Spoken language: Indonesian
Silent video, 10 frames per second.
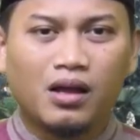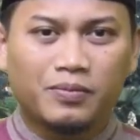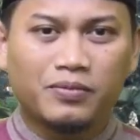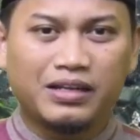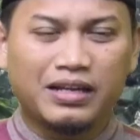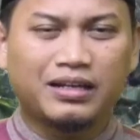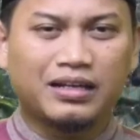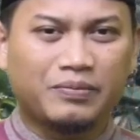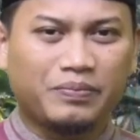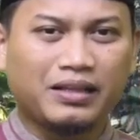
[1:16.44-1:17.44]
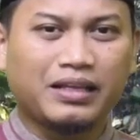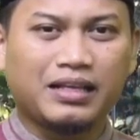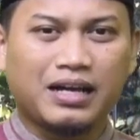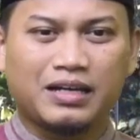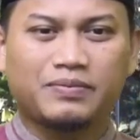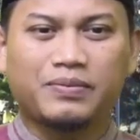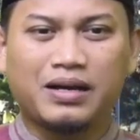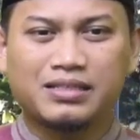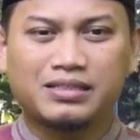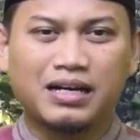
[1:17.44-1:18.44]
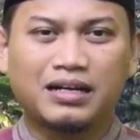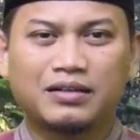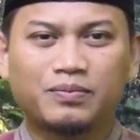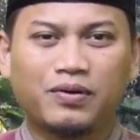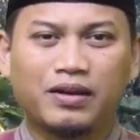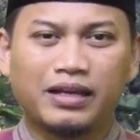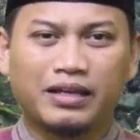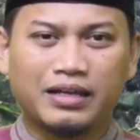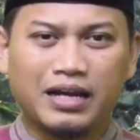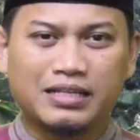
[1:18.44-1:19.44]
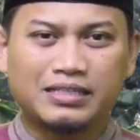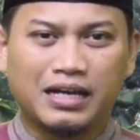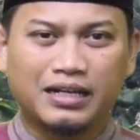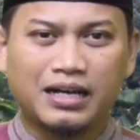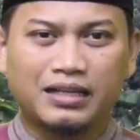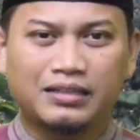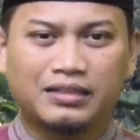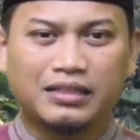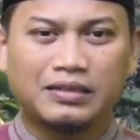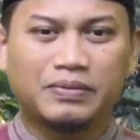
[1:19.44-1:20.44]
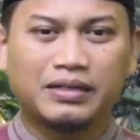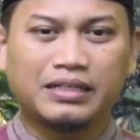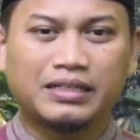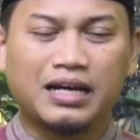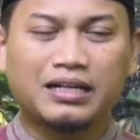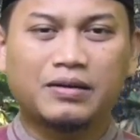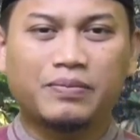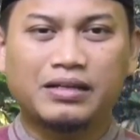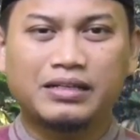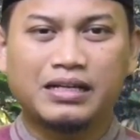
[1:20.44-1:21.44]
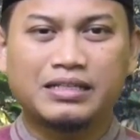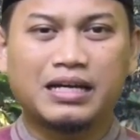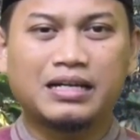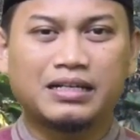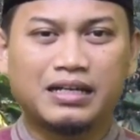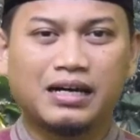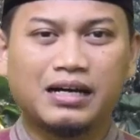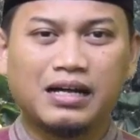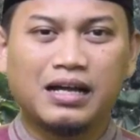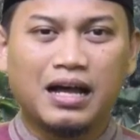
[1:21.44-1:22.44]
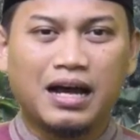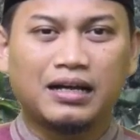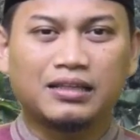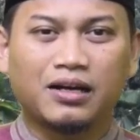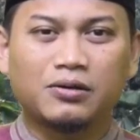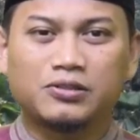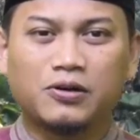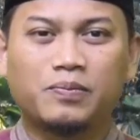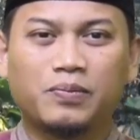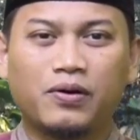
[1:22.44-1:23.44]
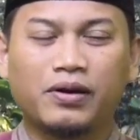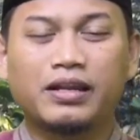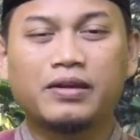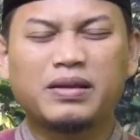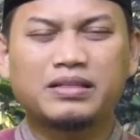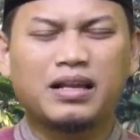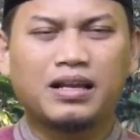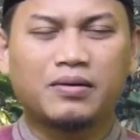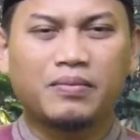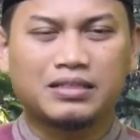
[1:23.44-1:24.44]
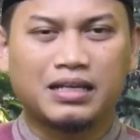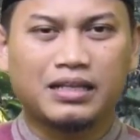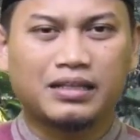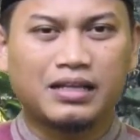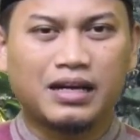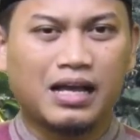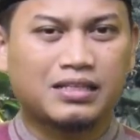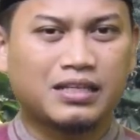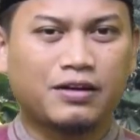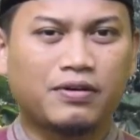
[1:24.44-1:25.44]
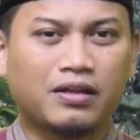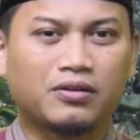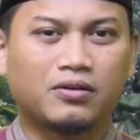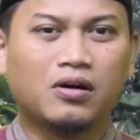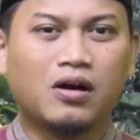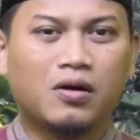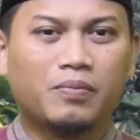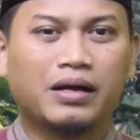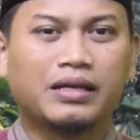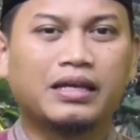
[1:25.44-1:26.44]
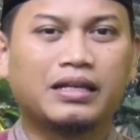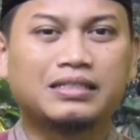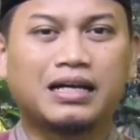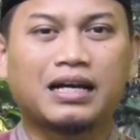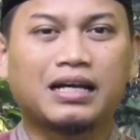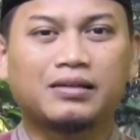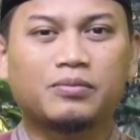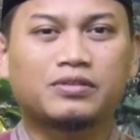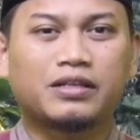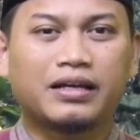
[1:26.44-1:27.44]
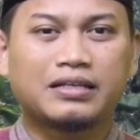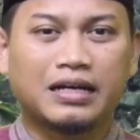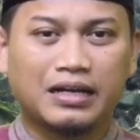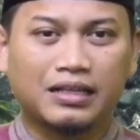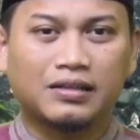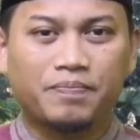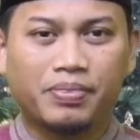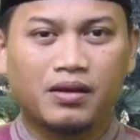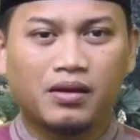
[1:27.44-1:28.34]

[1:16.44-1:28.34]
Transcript: Kemudian yang keempat kita akan membahas tentang bolehkah zakat diberikan kepada janda atau jompo. Ini misalnya masalah tentang asnaf atau bagian zakat, mustahik zakat.